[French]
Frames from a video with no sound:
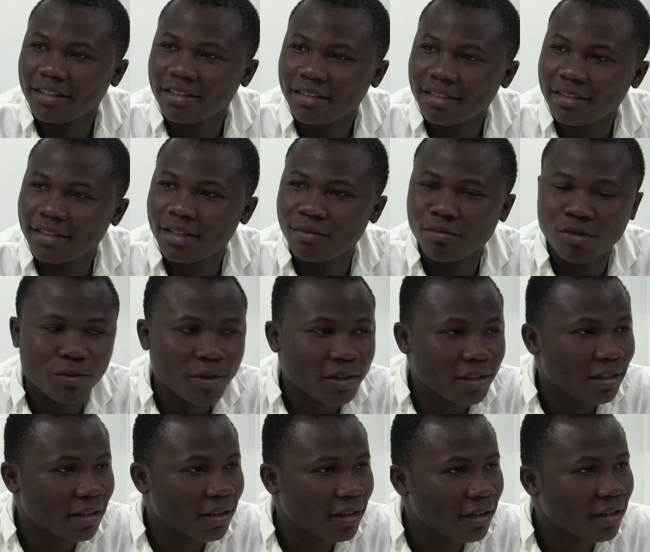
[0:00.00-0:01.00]
dans un mauvais
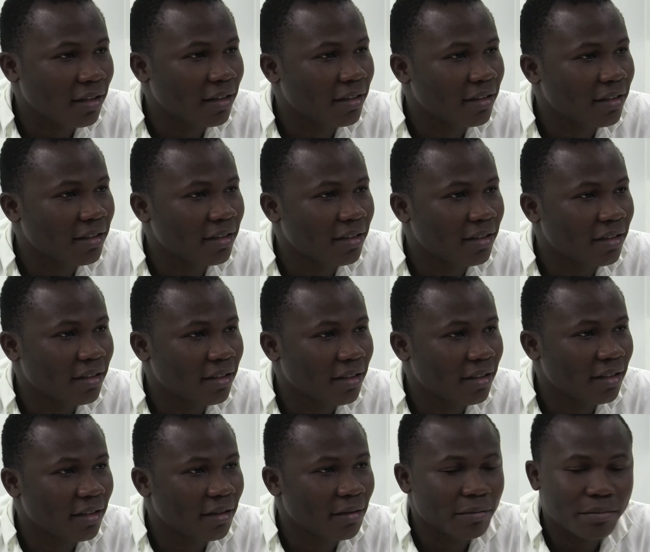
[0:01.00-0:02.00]
état.
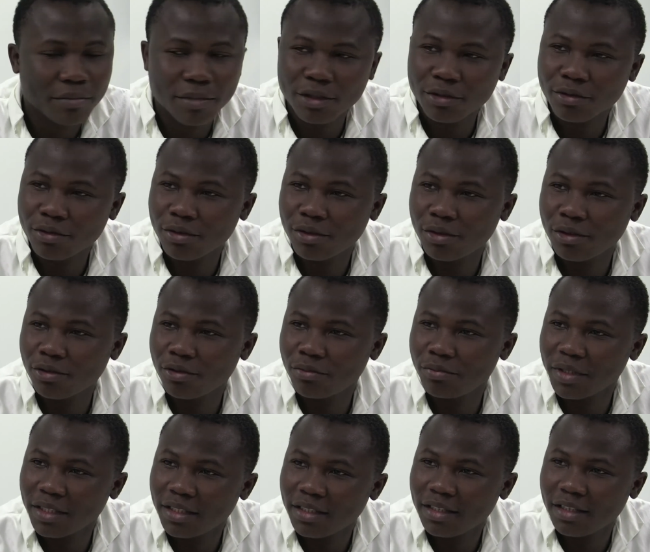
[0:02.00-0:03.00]
Parce que dans son
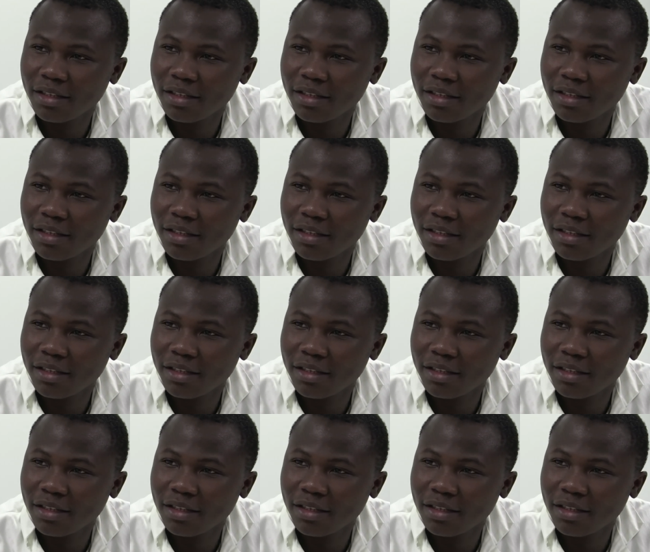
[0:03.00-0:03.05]
métier,